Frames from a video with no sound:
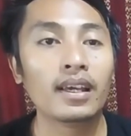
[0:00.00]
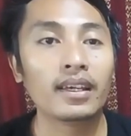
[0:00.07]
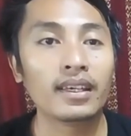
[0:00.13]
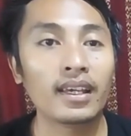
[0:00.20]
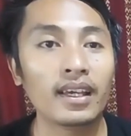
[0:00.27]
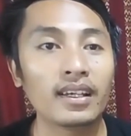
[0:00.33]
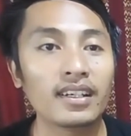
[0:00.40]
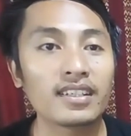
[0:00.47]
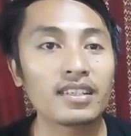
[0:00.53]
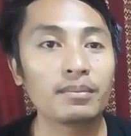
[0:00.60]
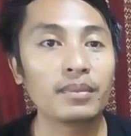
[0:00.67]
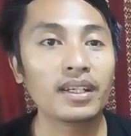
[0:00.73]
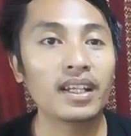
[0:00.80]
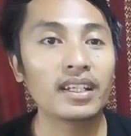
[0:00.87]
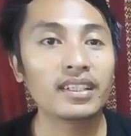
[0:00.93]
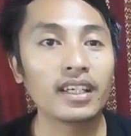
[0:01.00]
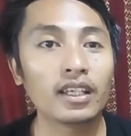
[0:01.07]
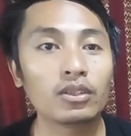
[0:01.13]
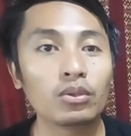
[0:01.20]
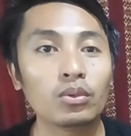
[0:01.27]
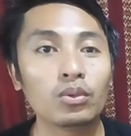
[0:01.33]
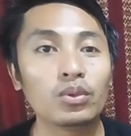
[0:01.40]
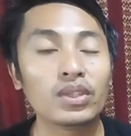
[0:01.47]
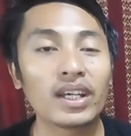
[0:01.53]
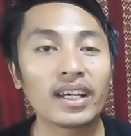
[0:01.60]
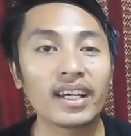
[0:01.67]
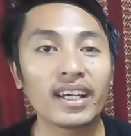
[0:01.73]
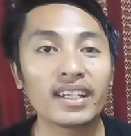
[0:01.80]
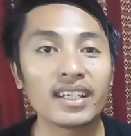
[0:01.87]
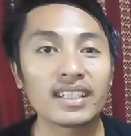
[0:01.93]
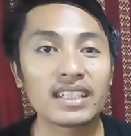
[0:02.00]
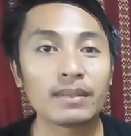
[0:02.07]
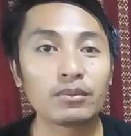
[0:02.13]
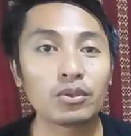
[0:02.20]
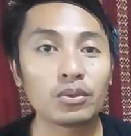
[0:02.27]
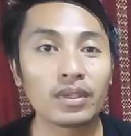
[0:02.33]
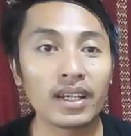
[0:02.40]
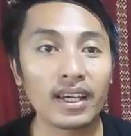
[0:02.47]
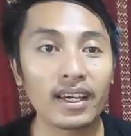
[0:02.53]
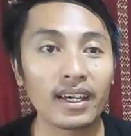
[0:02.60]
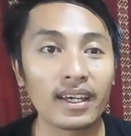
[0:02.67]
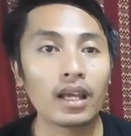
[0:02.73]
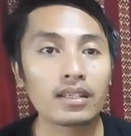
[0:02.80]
Yang kesembilan yaitu gunakan asam cuka.